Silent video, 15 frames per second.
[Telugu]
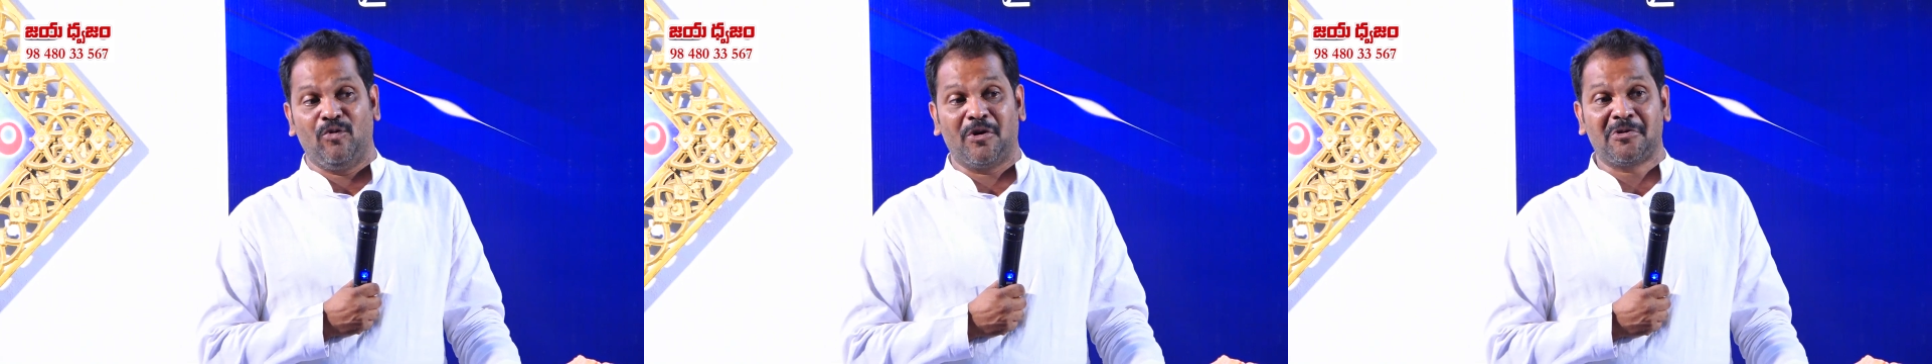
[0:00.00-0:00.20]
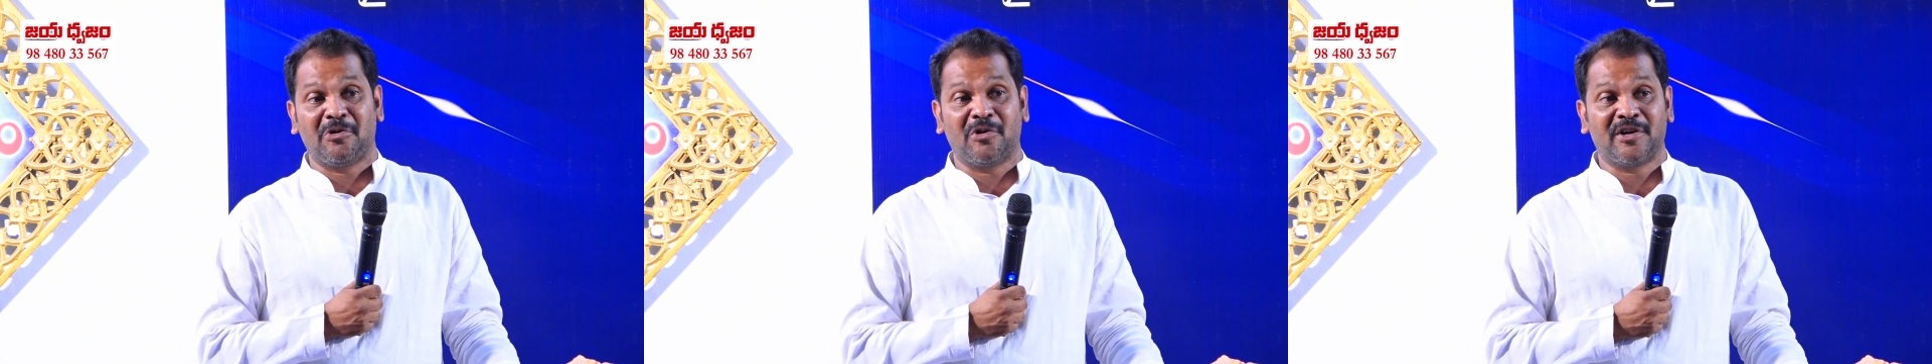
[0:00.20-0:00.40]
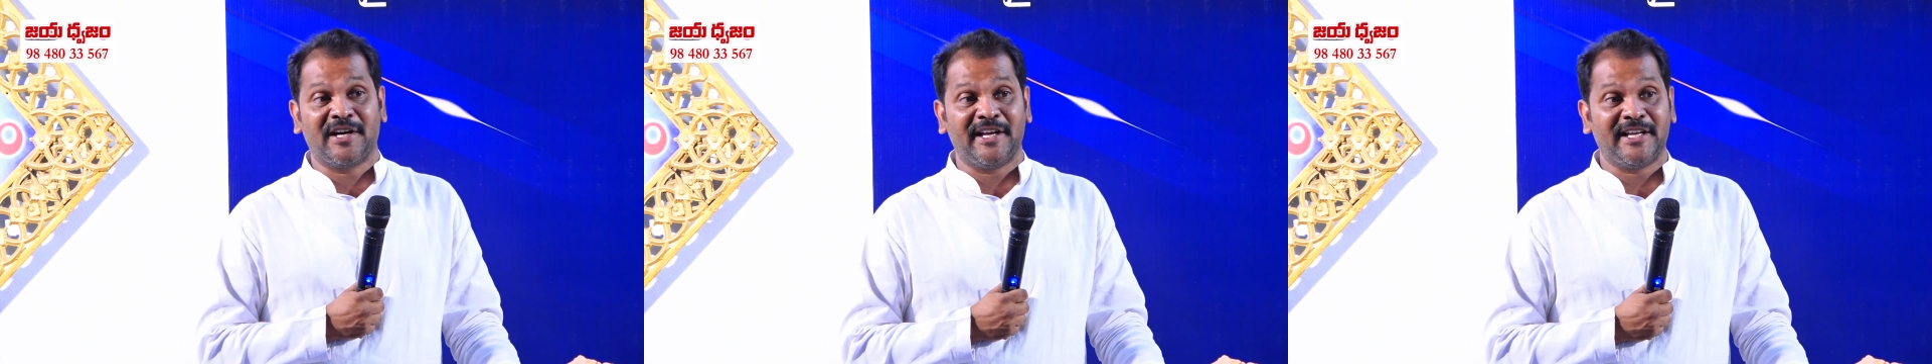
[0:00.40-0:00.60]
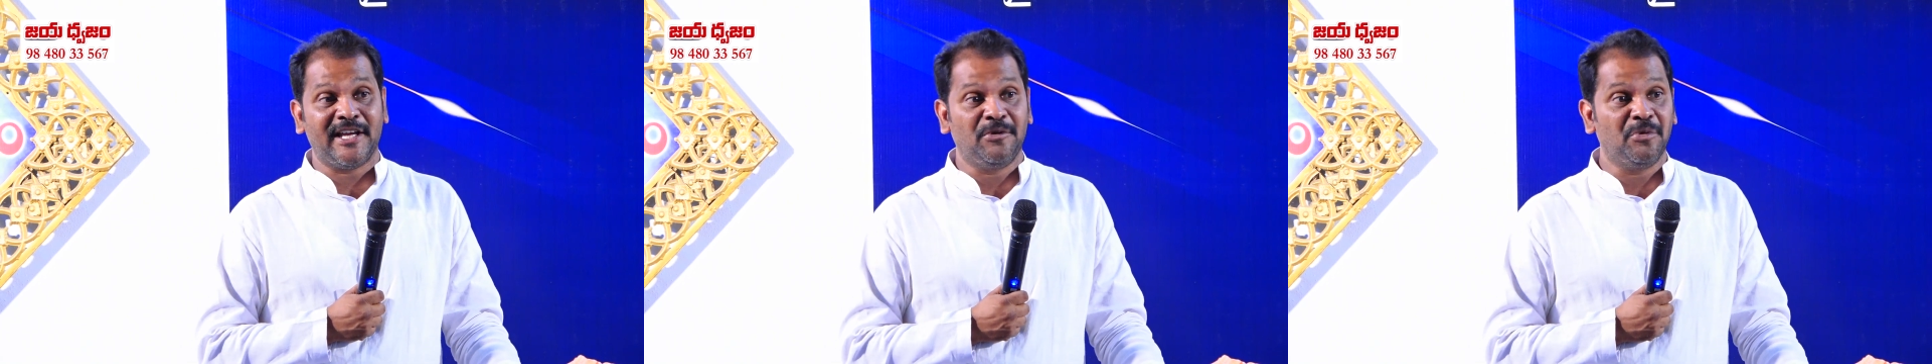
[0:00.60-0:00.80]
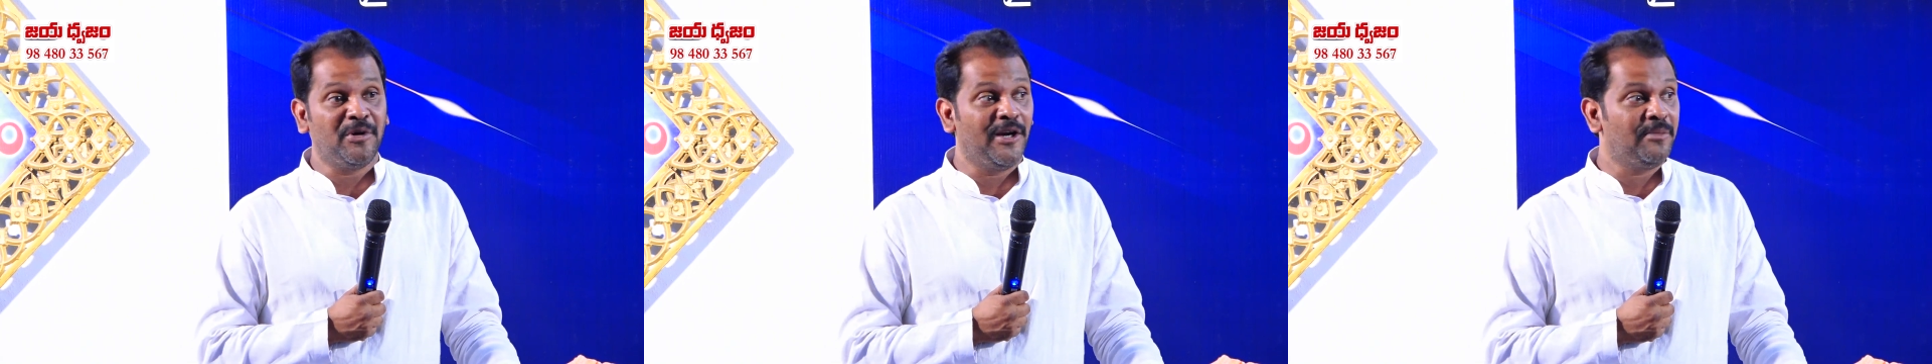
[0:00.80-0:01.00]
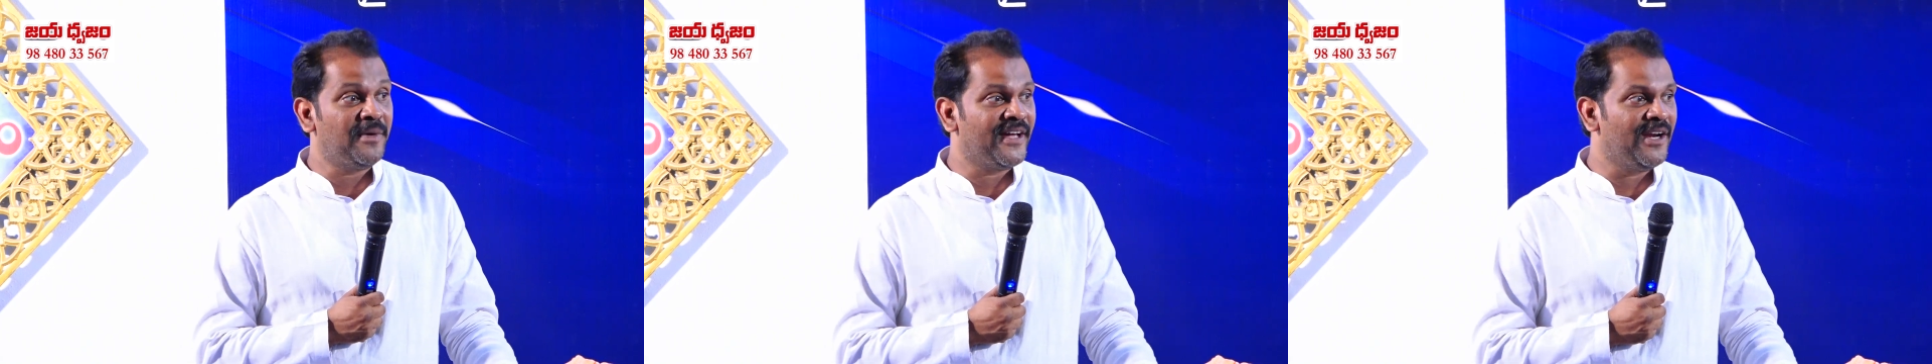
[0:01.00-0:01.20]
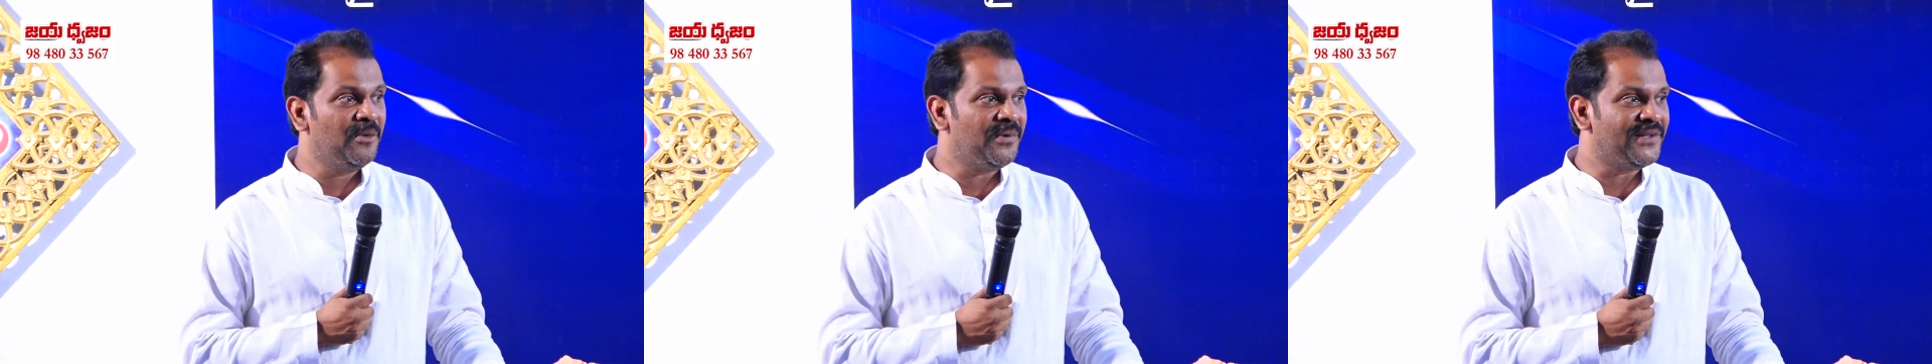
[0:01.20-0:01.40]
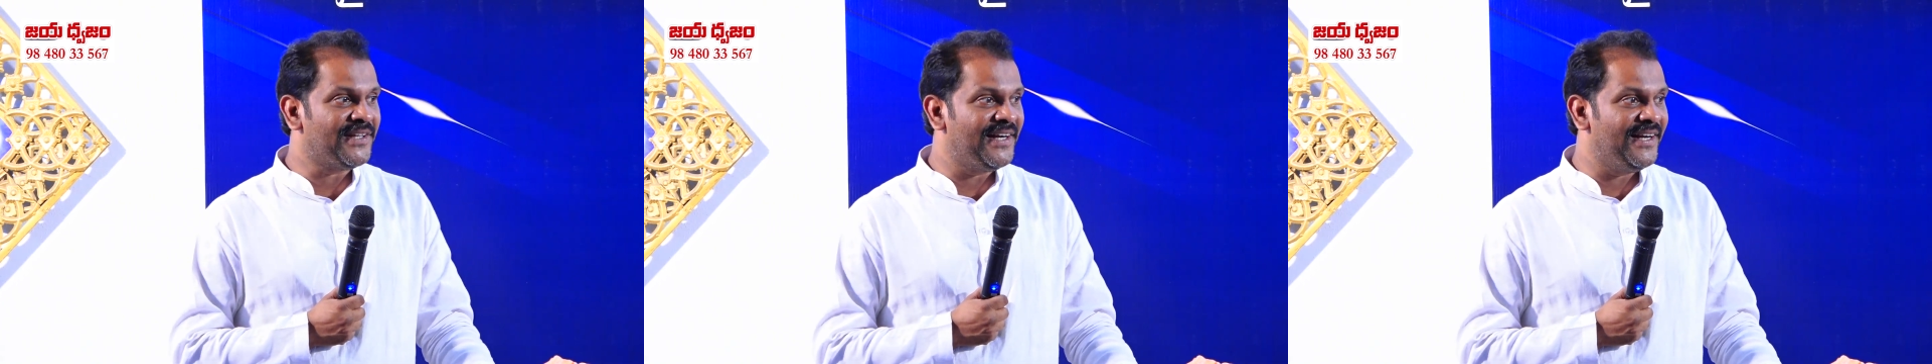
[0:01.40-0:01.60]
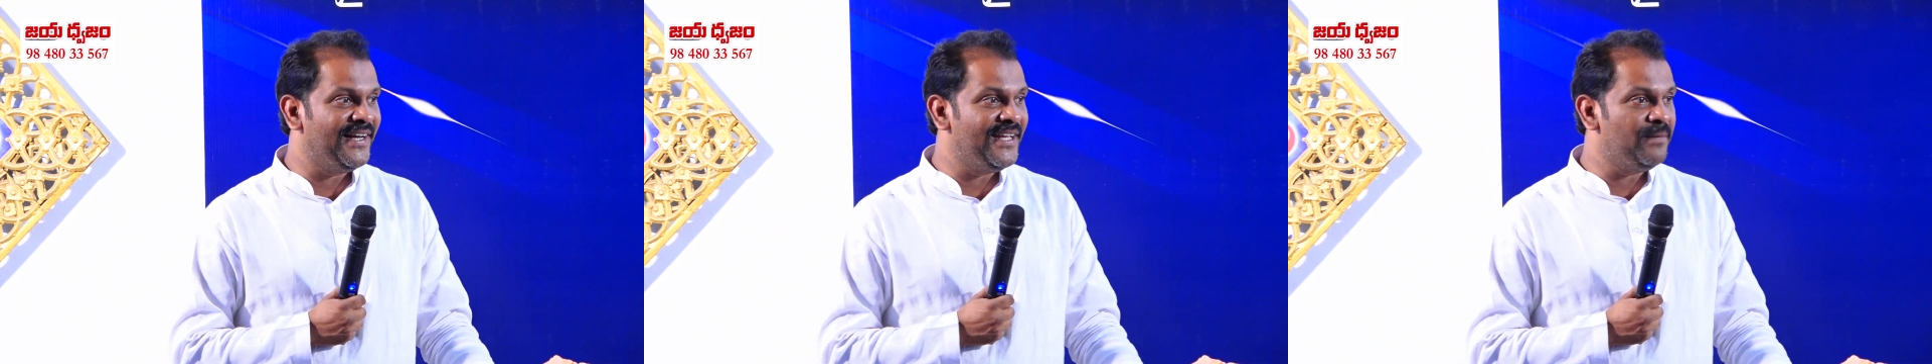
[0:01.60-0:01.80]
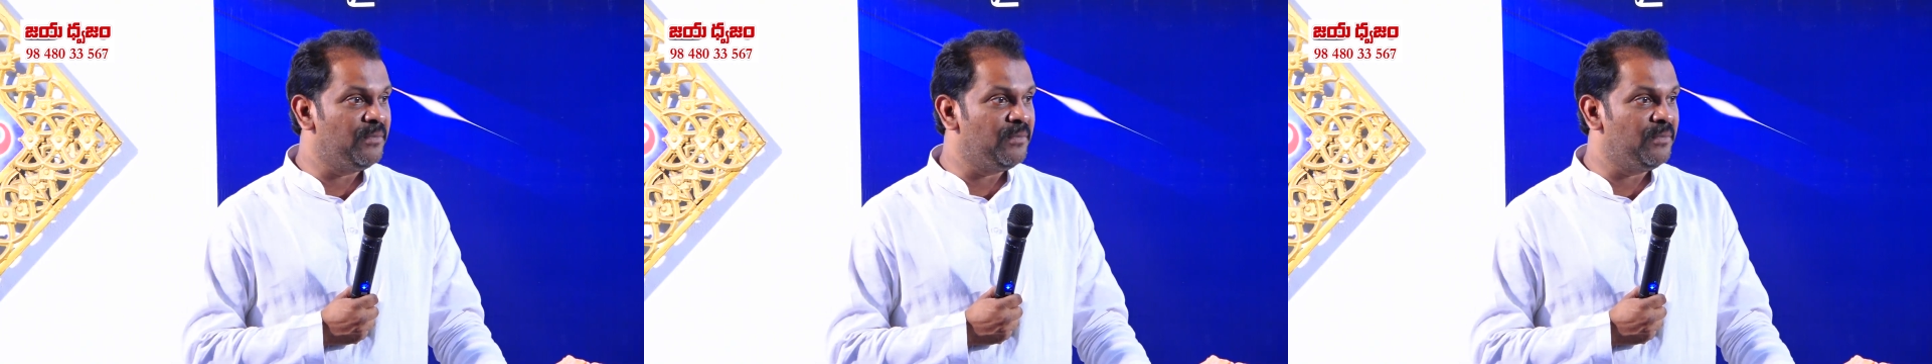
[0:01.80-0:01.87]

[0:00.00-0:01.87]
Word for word: ఒక్కొక్కడికి గుండ్లు పగిలిపోతున్నాయండి